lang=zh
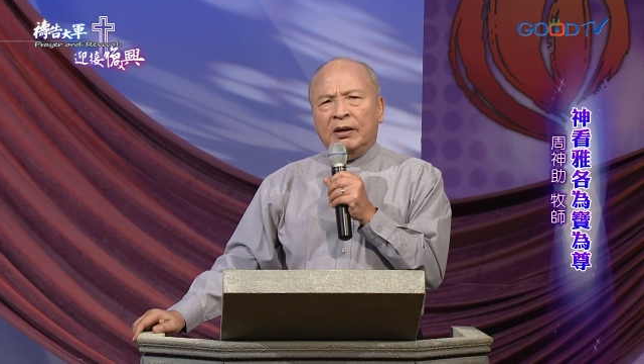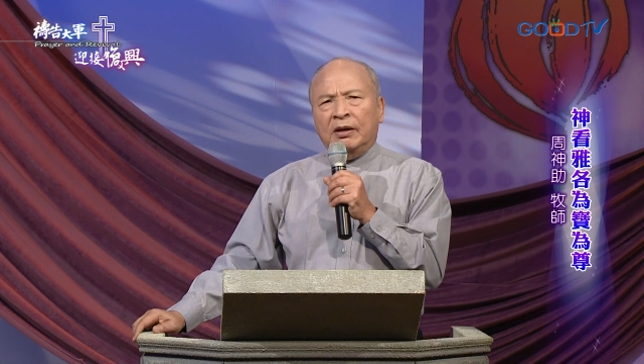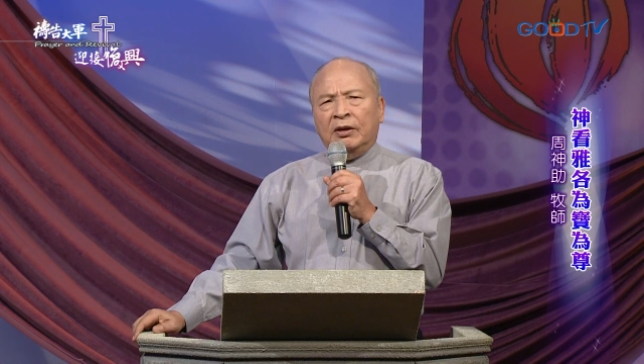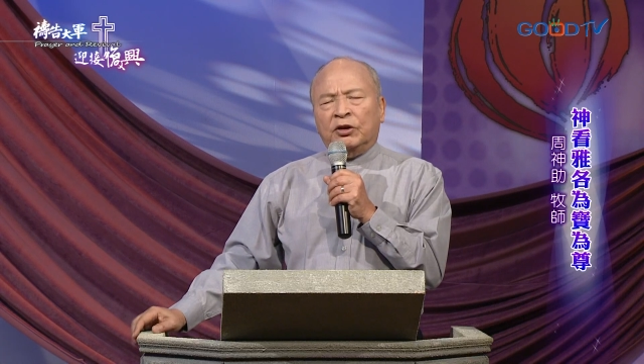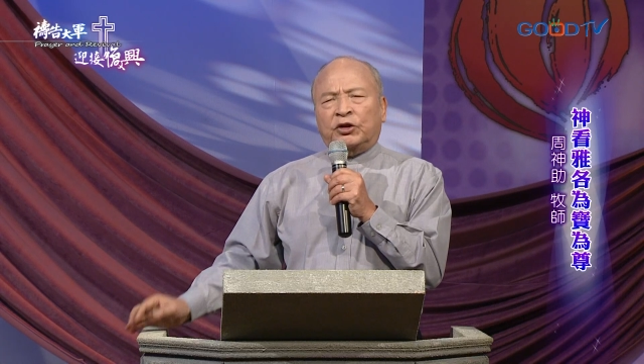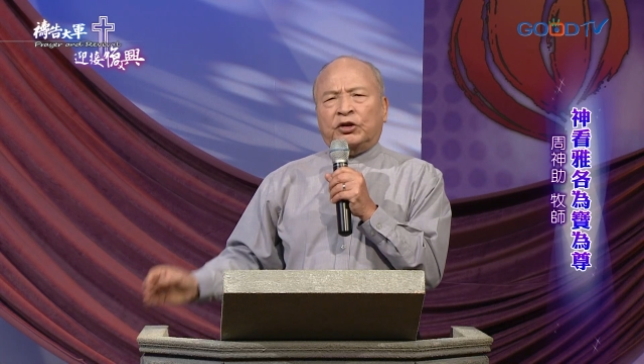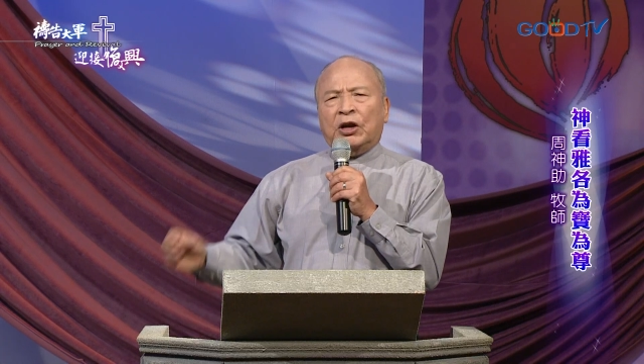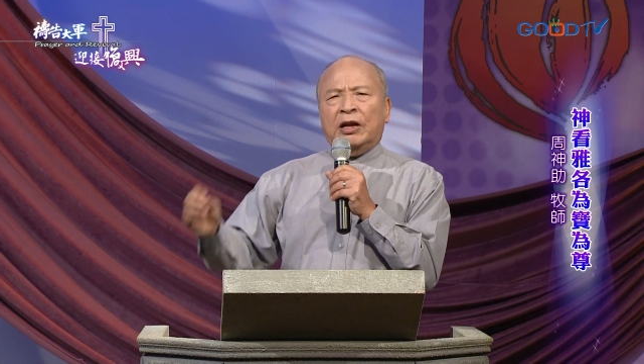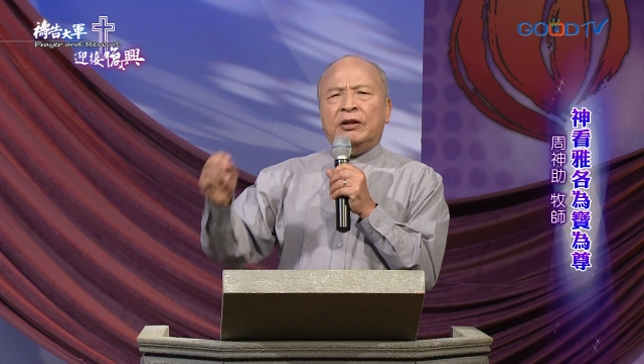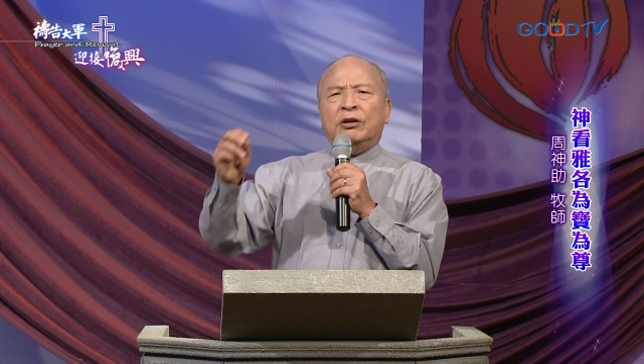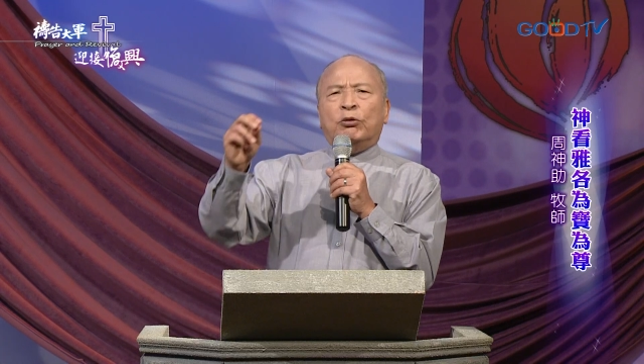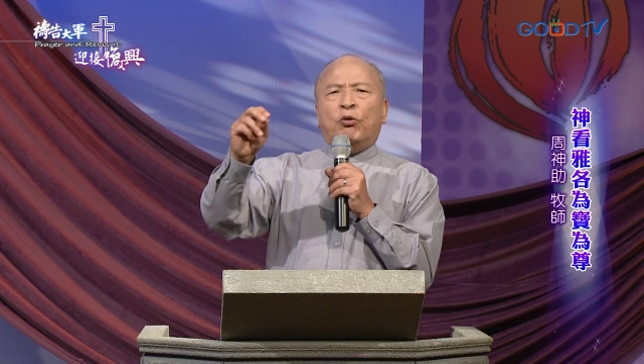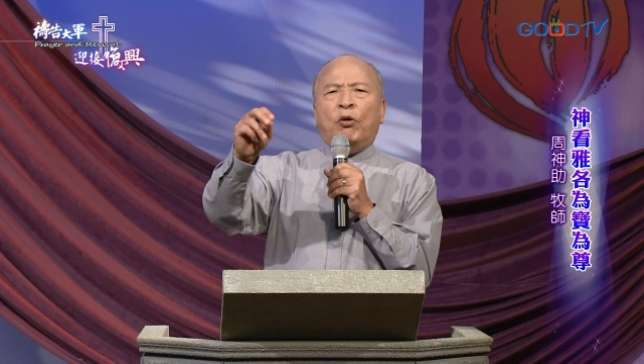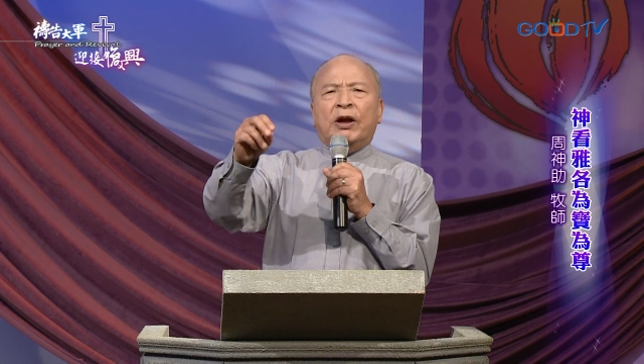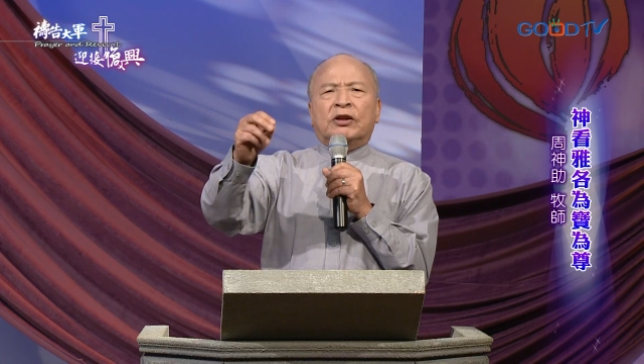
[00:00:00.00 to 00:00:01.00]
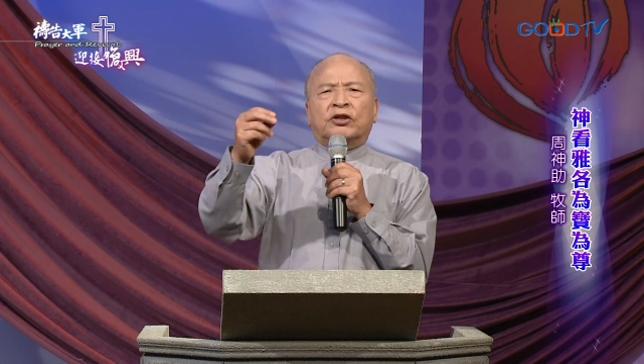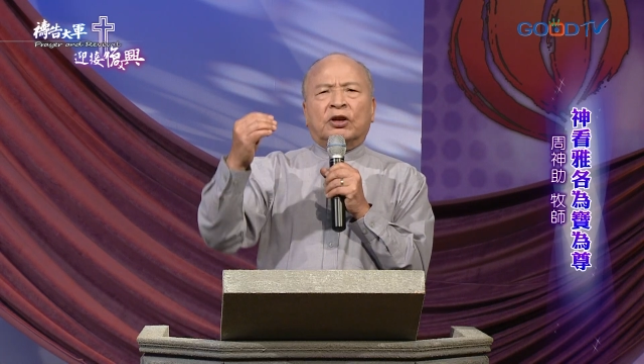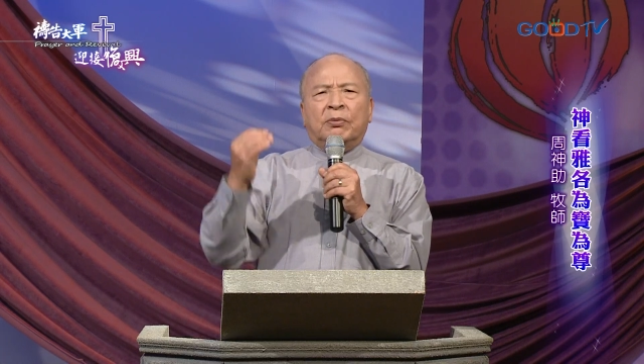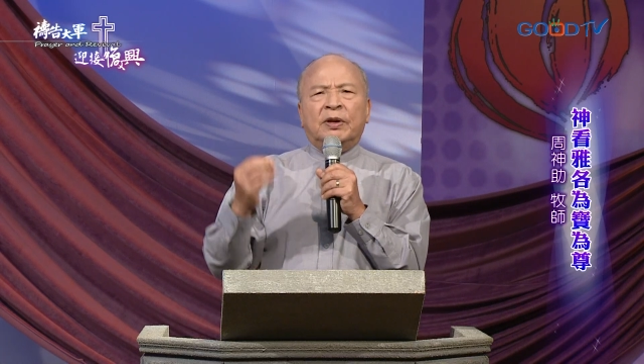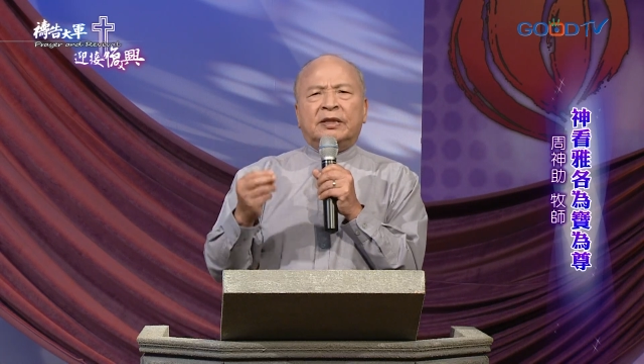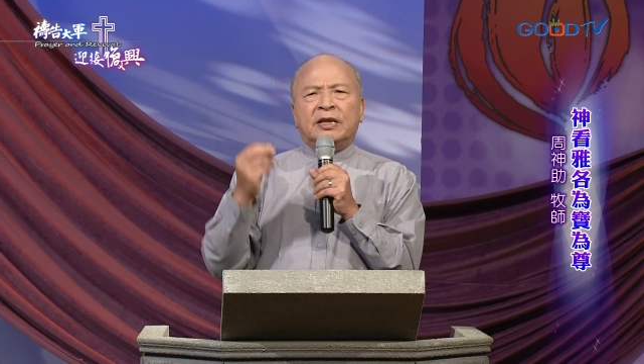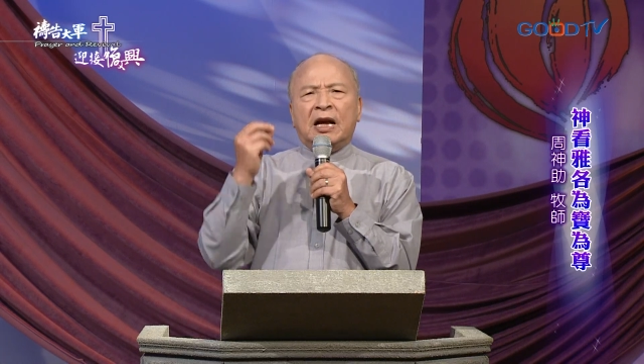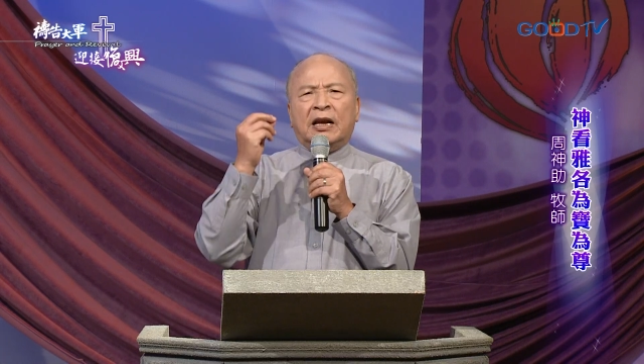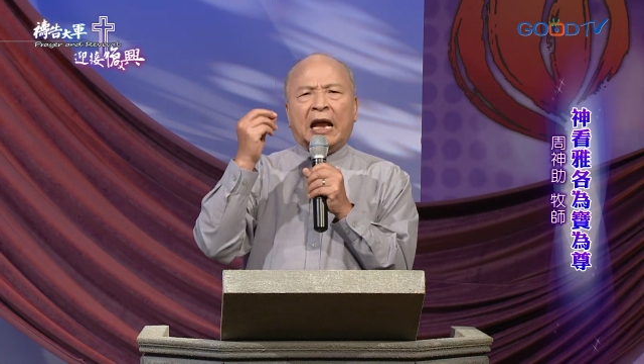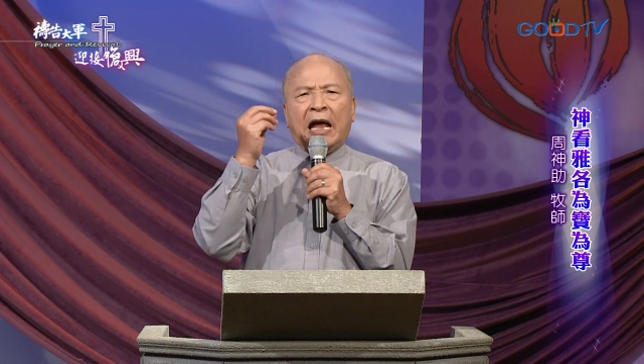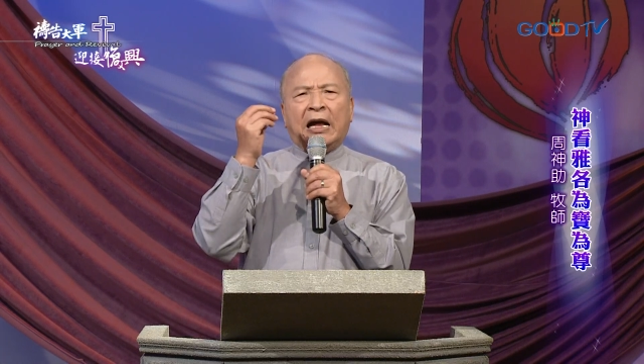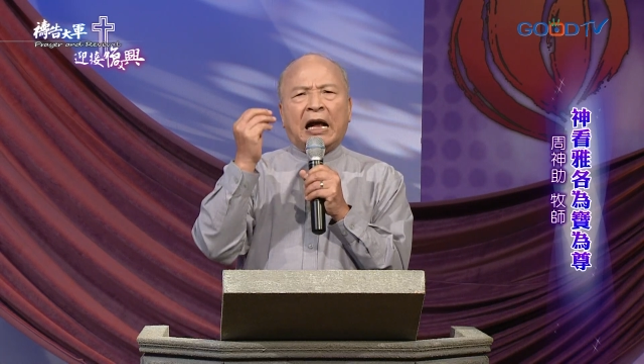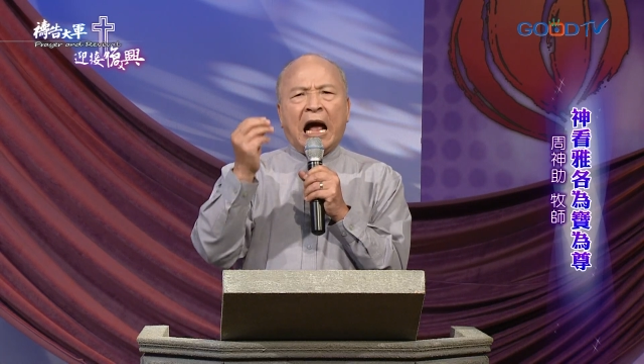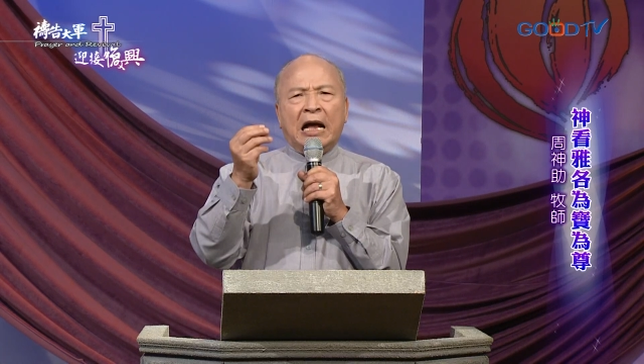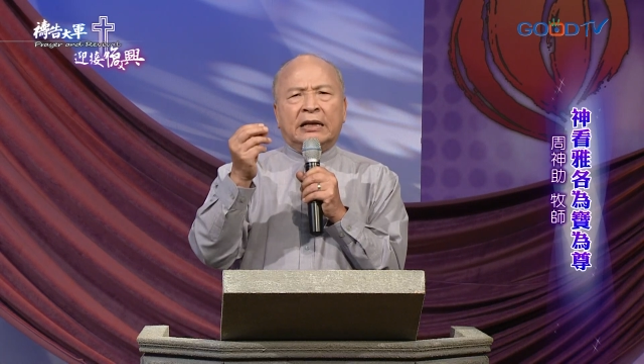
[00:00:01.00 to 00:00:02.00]
神为什么这样来
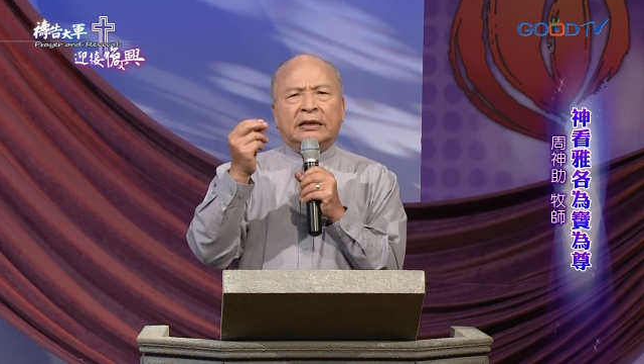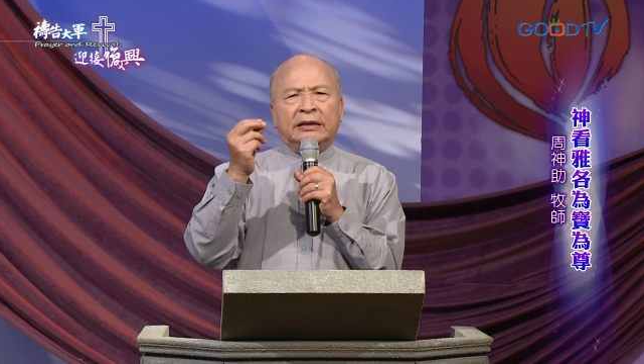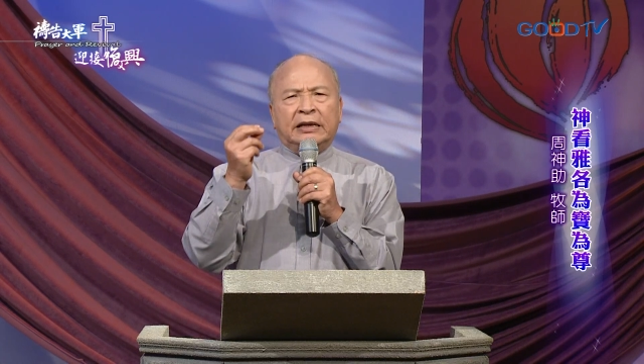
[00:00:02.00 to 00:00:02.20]
看